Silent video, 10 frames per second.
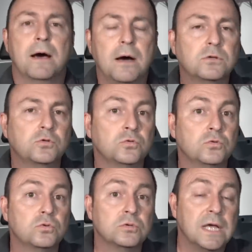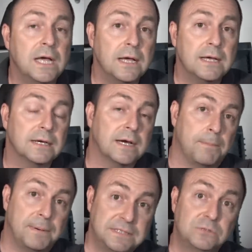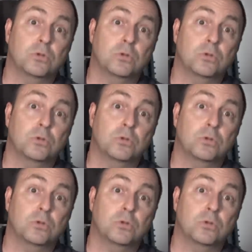Aksungur'un da kapasite